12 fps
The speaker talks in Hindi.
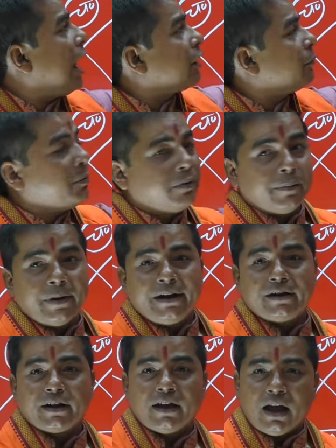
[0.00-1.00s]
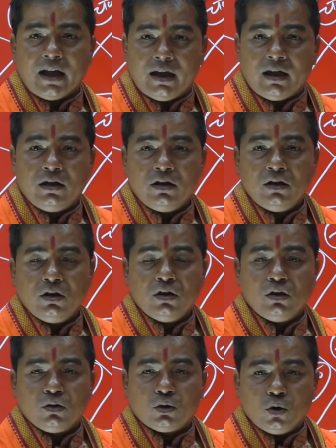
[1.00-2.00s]
आठवें में बैठ गया है
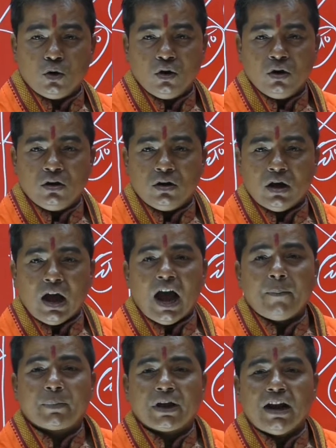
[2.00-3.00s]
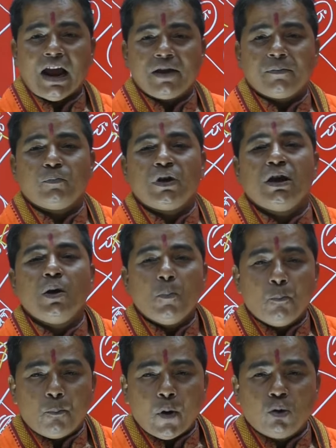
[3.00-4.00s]
तो आपके लाइफ में
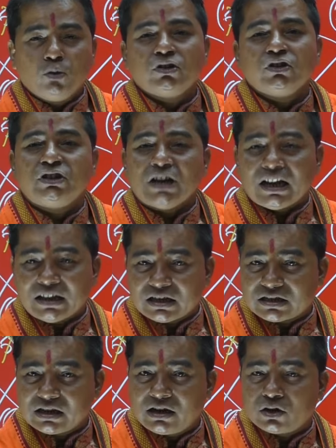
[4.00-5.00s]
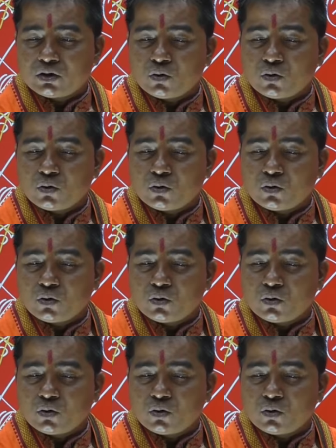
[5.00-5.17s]
बहुत ज्यादा संघर्ष